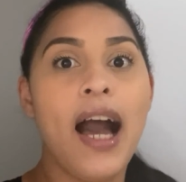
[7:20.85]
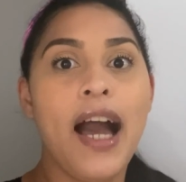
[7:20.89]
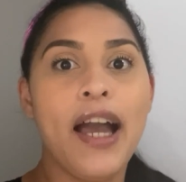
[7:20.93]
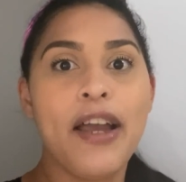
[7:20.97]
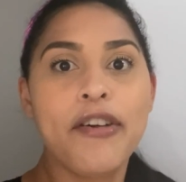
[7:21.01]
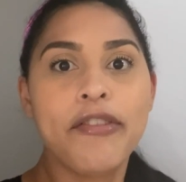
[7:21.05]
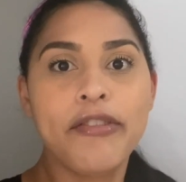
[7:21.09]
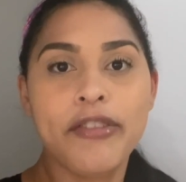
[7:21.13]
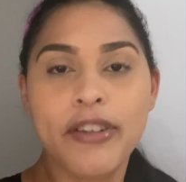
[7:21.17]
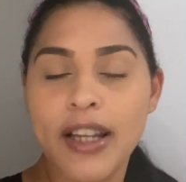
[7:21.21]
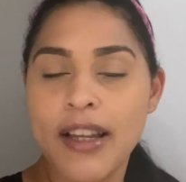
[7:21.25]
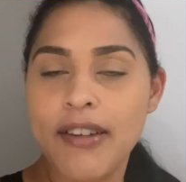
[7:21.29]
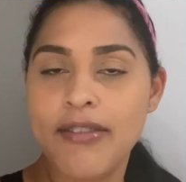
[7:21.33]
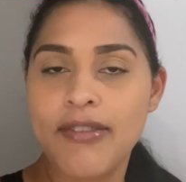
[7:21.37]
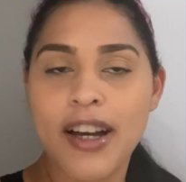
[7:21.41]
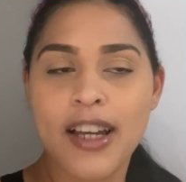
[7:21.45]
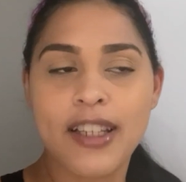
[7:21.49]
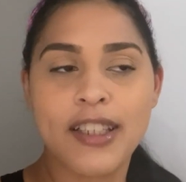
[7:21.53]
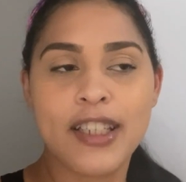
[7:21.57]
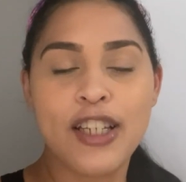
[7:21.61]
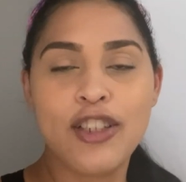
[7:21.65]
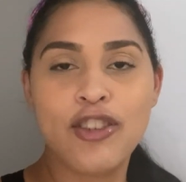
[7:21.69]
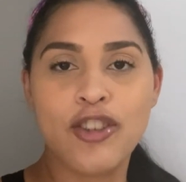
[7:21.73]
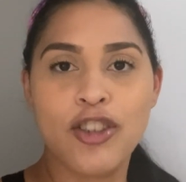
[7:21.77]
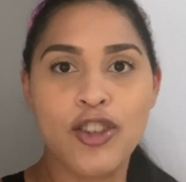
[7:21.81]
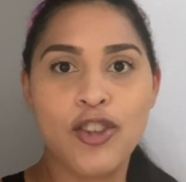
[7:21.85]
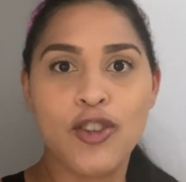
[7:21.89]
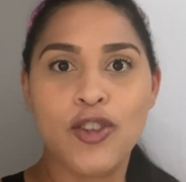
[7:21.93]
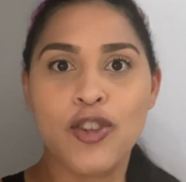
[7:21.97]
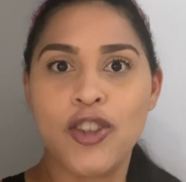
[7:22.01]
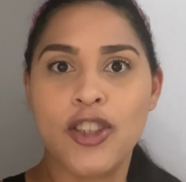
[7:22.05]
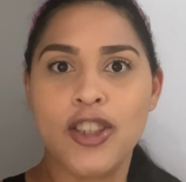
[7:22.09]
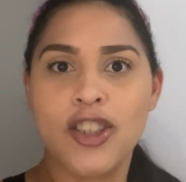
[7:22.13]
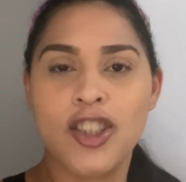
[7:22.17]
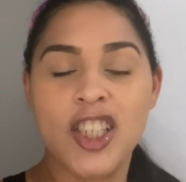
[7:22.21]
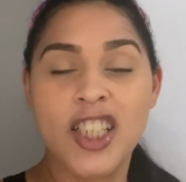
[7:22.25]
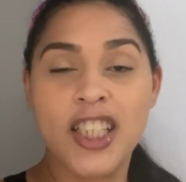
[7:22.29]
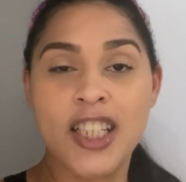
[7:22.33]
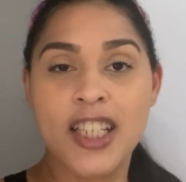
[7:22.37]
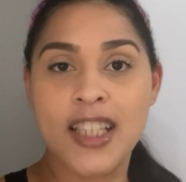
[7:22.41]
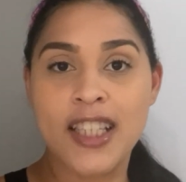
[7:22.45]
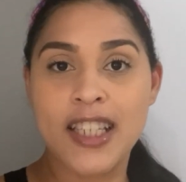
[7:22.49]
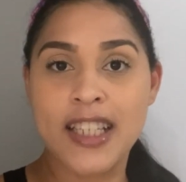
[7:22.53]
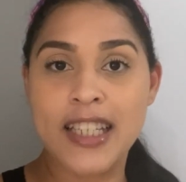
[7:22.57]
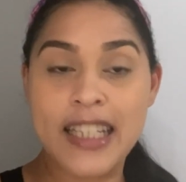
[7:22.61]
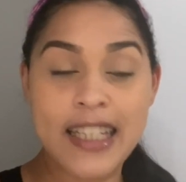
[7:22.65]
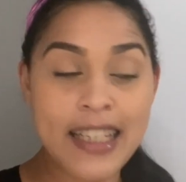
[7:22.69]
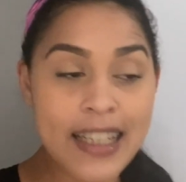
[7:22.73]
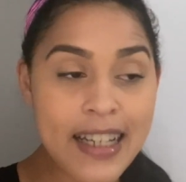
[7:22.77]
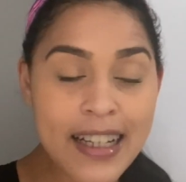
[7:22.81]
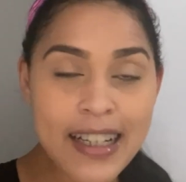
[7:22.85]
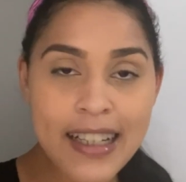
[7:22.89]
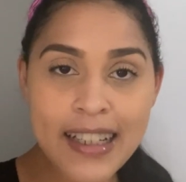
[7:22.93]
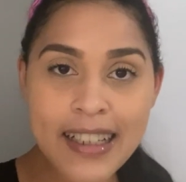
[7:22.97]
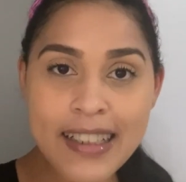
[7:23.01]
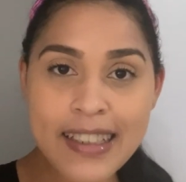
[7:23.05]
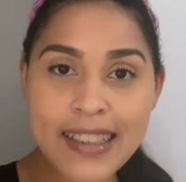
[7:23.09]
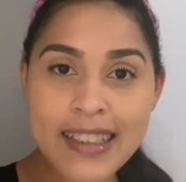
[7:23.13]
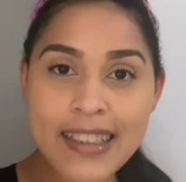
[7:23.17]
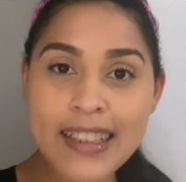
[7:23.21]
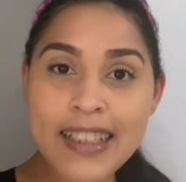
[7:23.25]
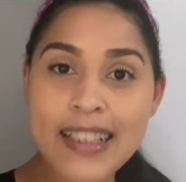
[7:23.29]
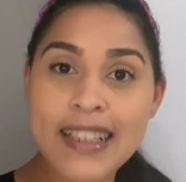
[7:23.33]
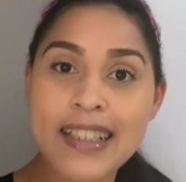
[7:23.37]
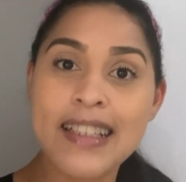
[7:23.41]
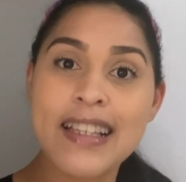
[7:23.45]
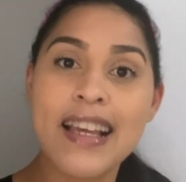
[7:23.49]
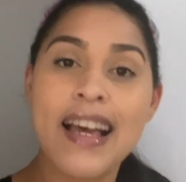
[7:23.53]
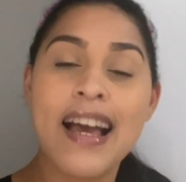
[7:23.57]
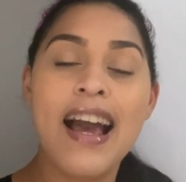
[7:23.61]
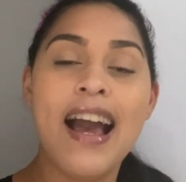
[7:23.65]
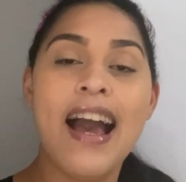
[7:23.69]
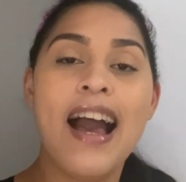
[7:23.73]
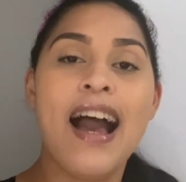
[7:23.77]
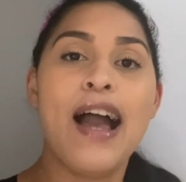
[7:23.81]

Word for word: Aí eu vou levar, né, gente? Hoje é dia das crianças.